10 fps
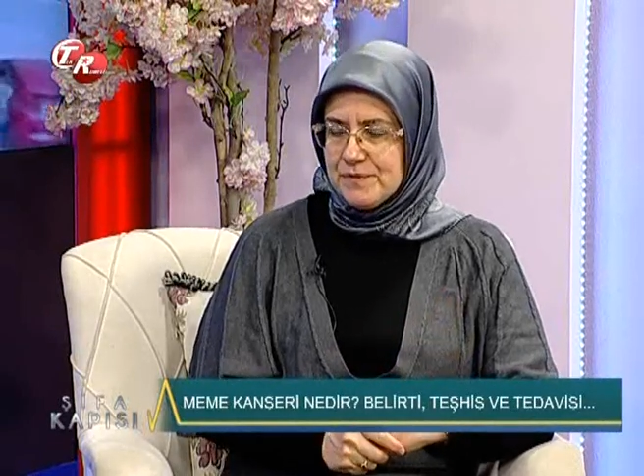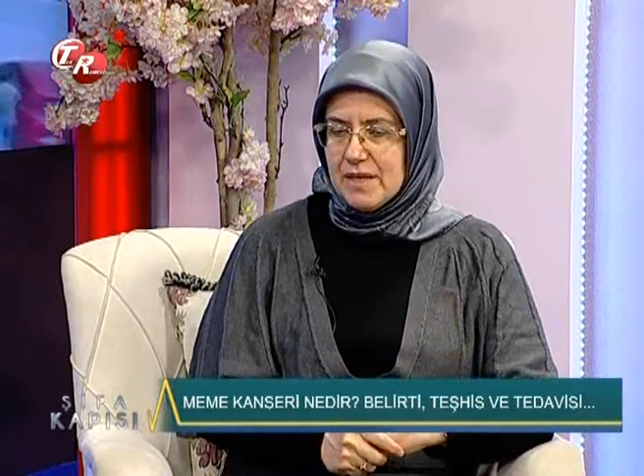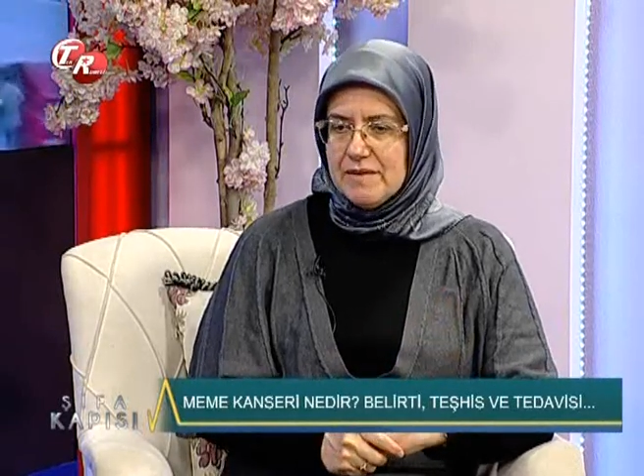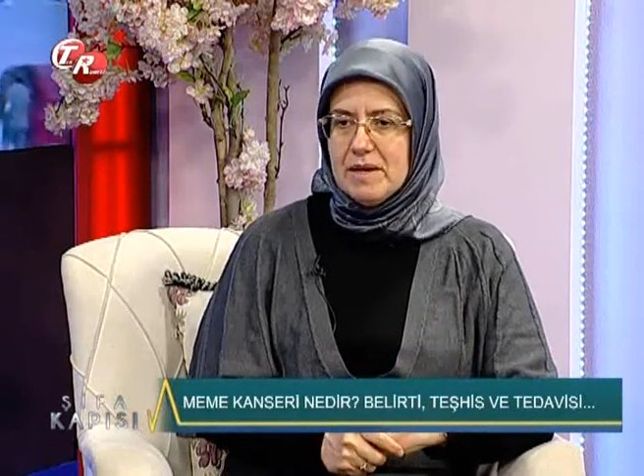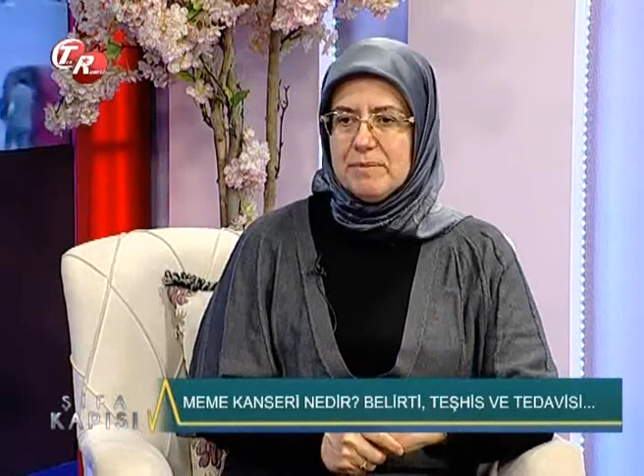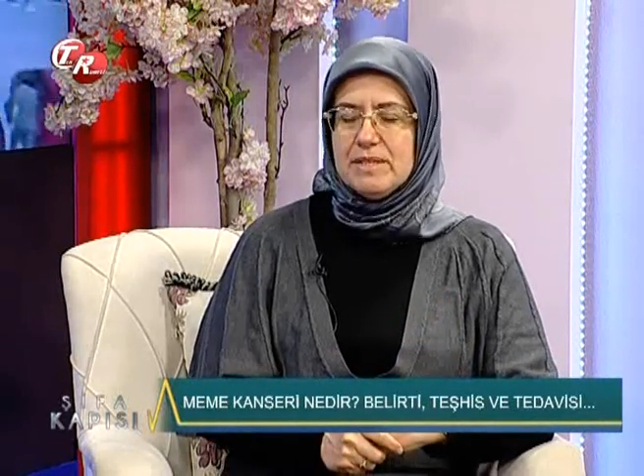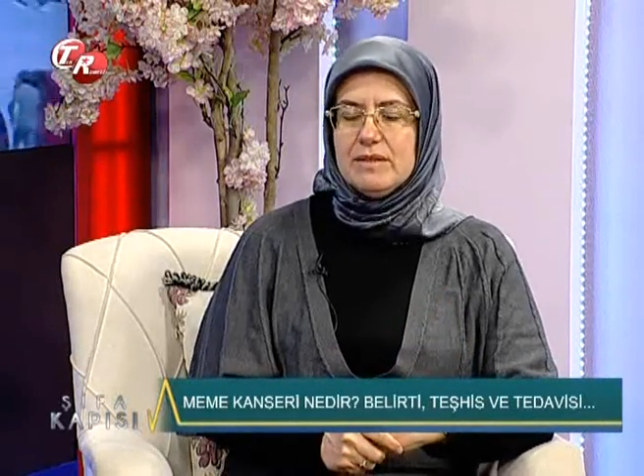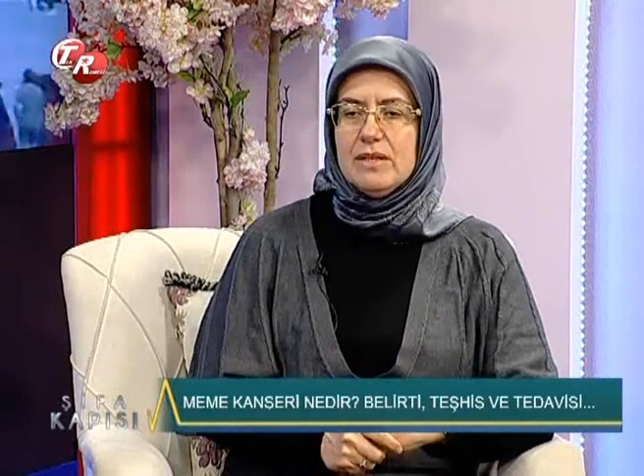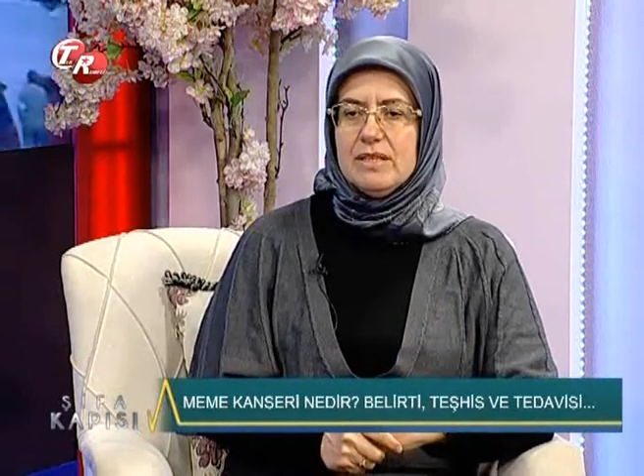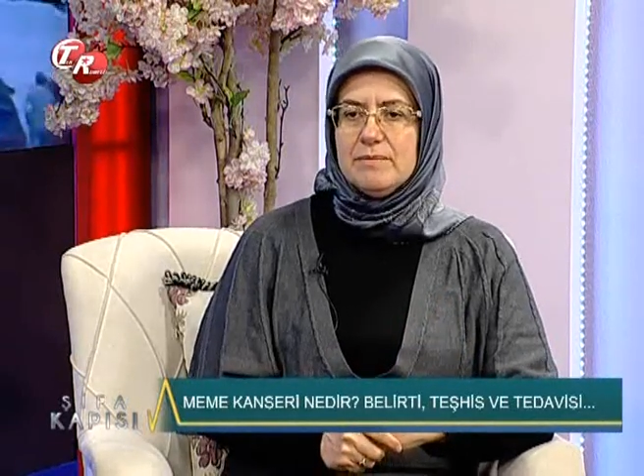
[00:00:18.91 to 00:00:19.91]
devam ed
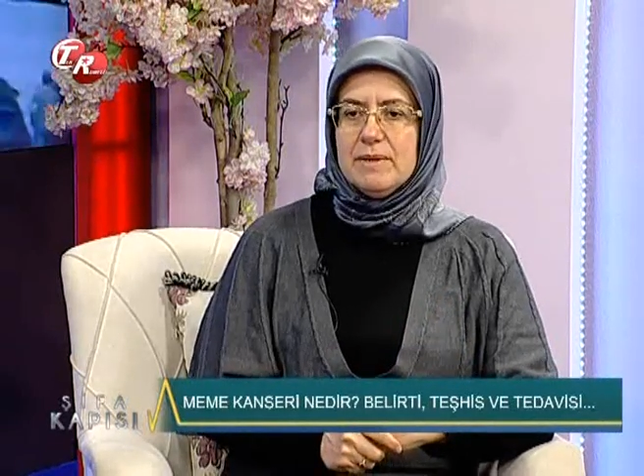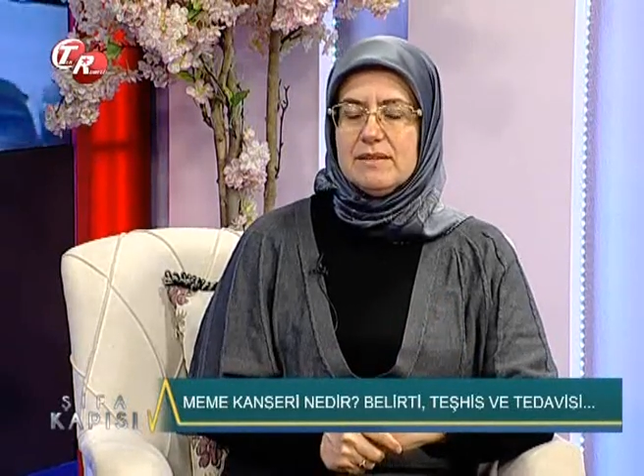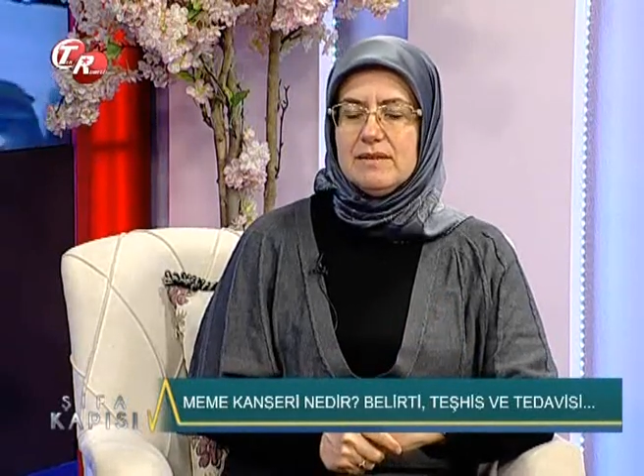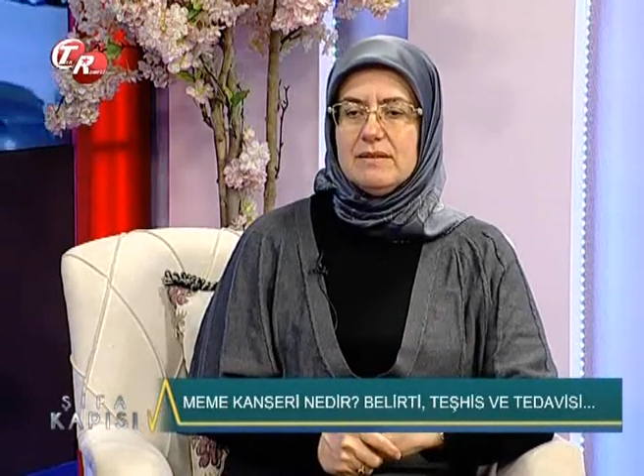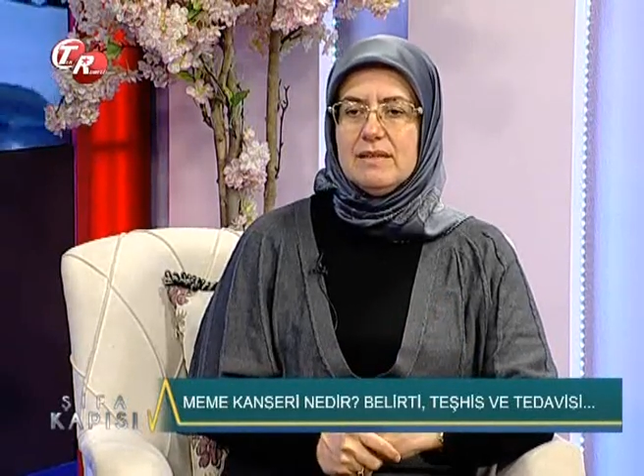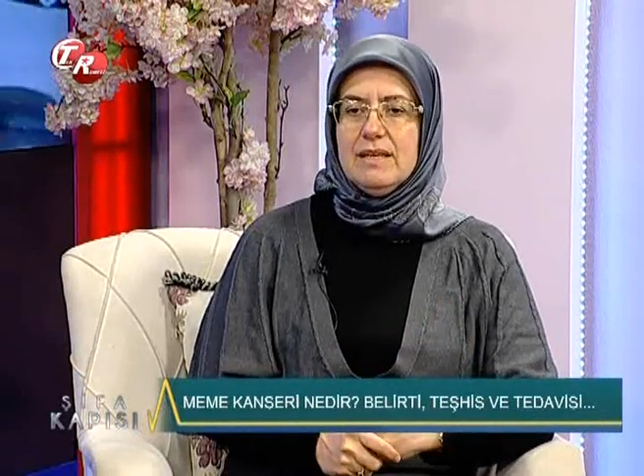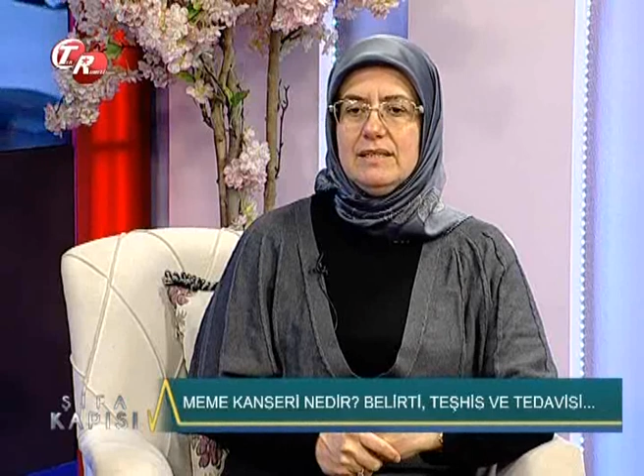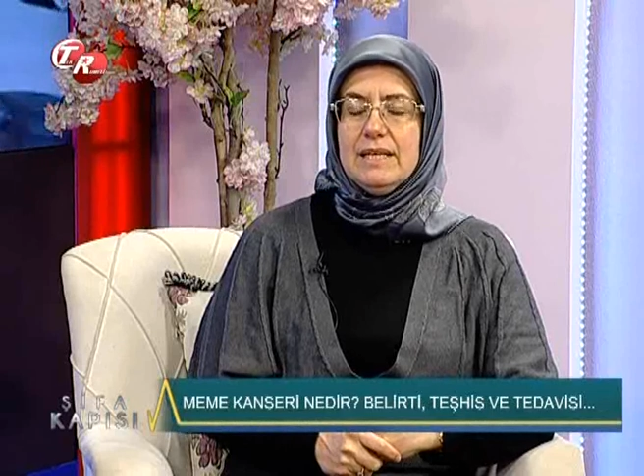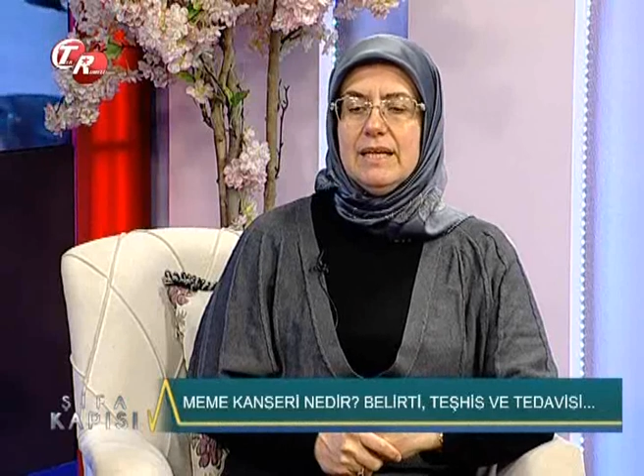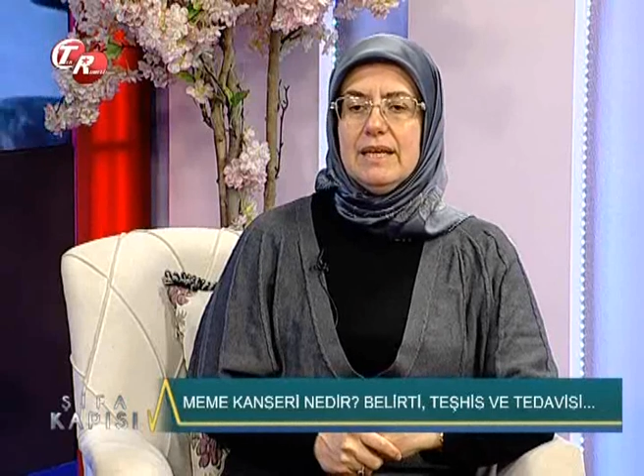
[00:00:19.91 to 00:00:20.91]
etmektedirler.